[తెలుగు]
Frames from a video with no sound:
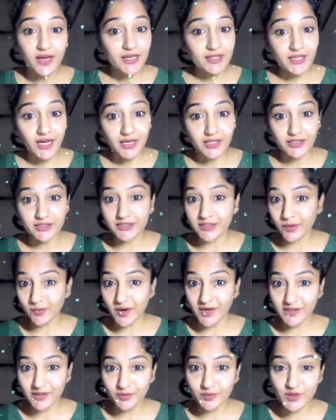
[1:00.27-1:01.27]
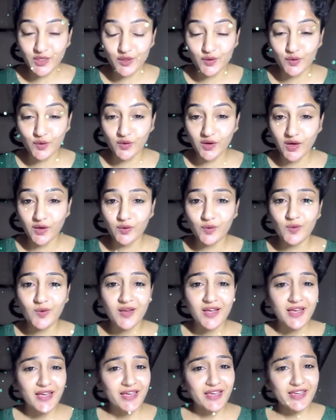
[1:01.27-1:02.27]
నా కష్టం అర్థం చేసుకున్నారు
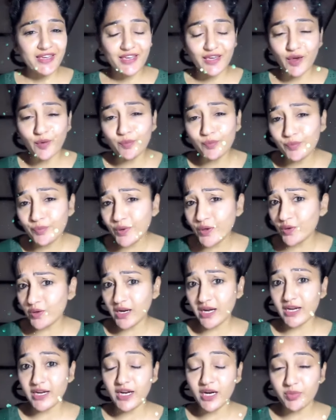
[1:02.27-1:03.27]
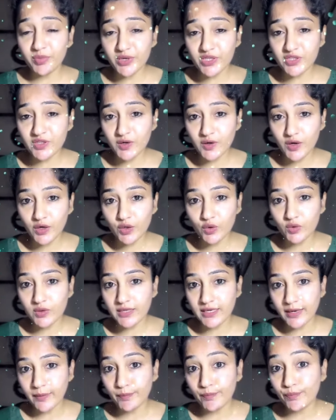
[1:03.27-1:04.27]
ఇంకెప్పుడు నన్ను ఏడిపించరు
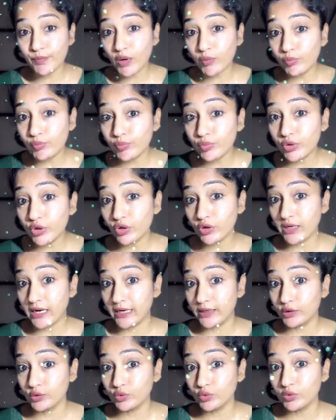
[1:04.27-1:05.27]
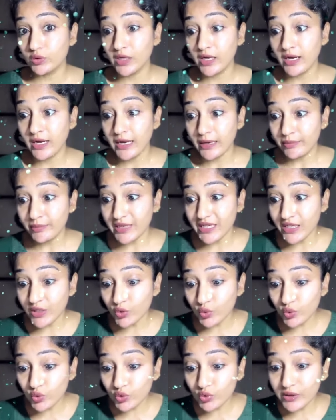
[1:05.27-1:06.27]
అనుకుంటే పప్పులో కాదు
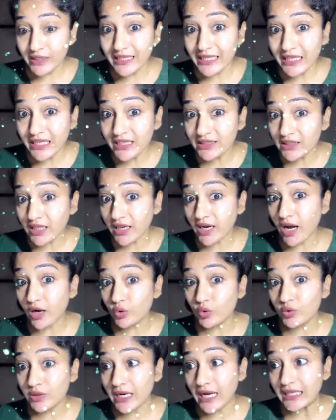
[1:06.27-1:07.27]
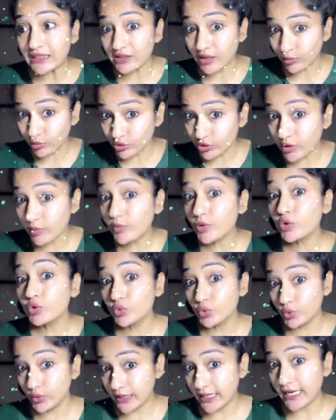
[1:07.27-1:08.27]
మీరు ఈత రాకుండా సముద్రంలో
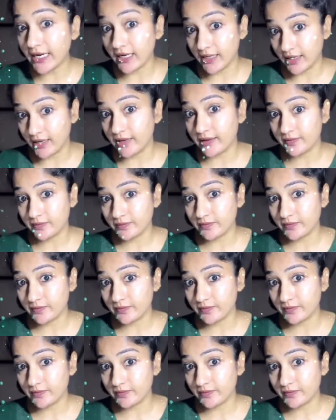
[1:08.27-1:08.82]
దూకినట్లే